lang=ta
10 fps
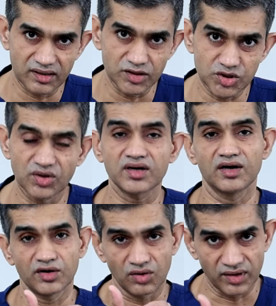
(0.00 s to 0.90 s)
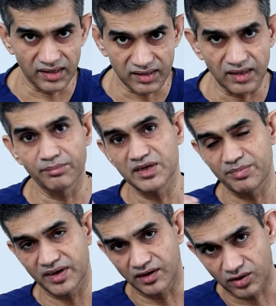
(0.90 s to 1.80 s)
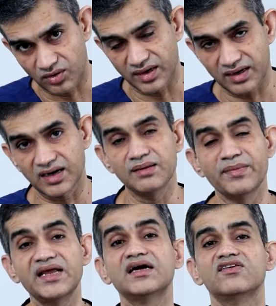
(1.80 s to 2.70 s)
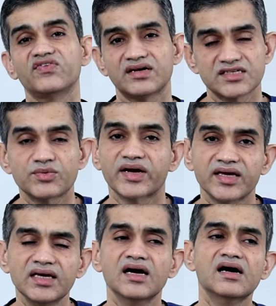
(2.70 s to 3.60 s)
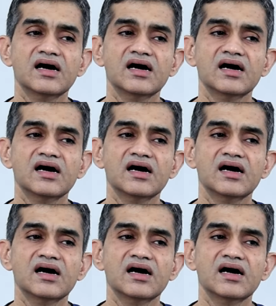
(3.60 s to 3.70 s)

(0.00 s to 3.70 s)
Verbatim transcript: இருக்குது சுகர் கண்ட்ரோல்டாக இருக்கா பிபி கண்ட்ரோல்டாக இருக்கான்னு மெடிக்கல் ஃபிட்னஸ் வாங்கி